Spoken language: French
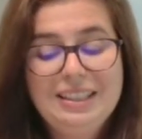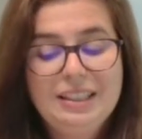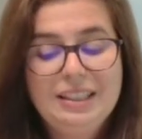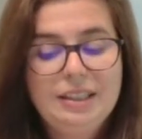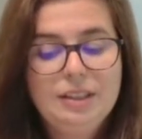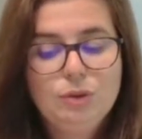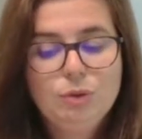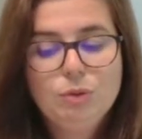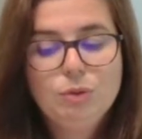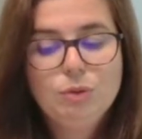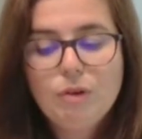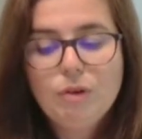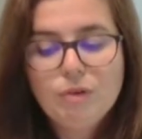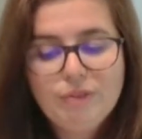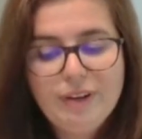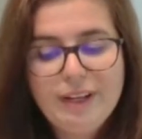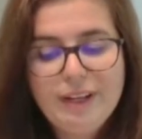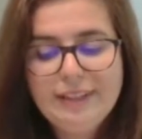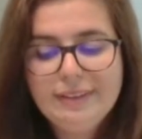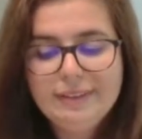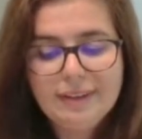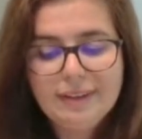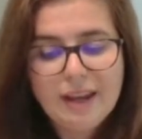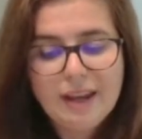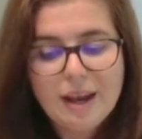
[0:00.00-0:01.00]
qui sont en
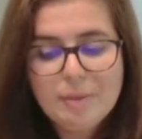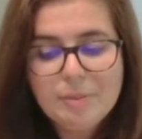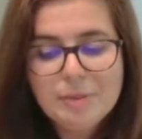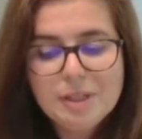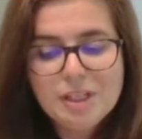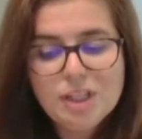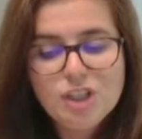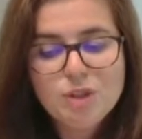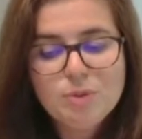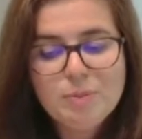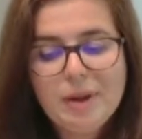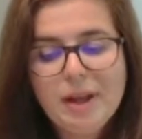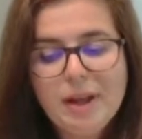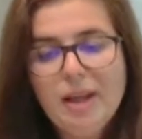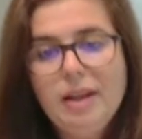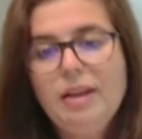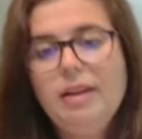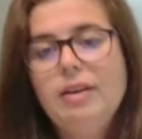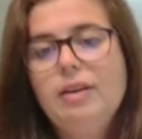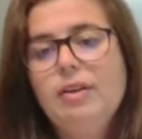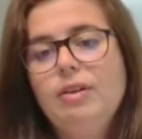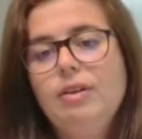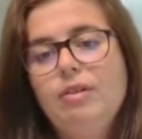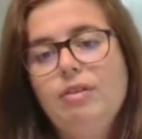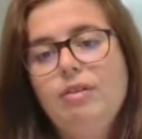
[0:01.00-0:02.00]
fait à
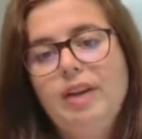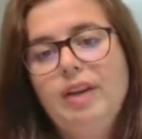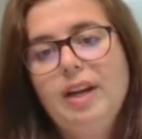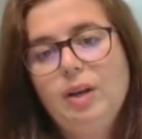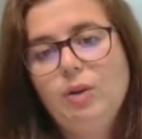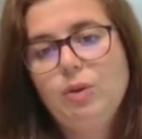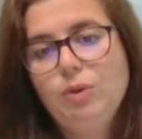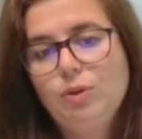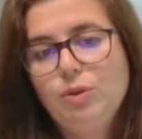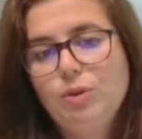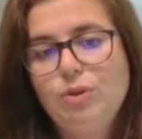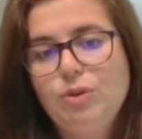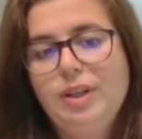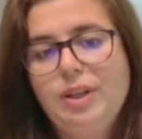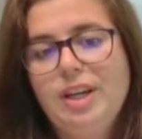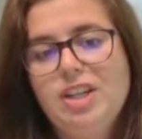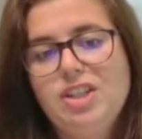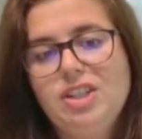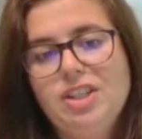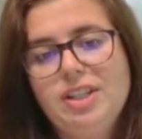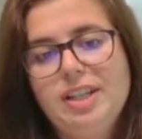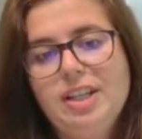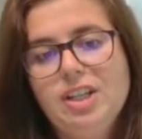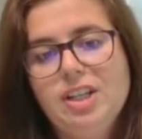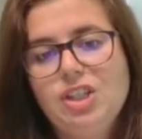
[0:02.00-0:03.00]
mi-chemin euh, vers le
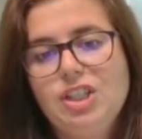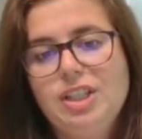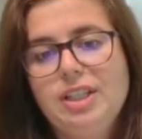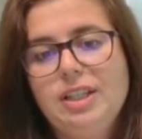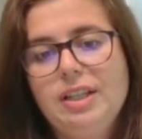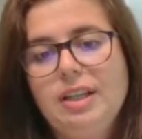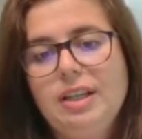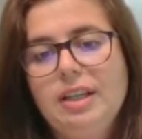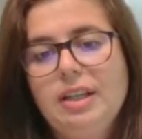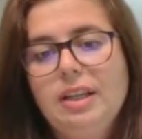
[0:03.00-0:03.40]
stockage d'énergie.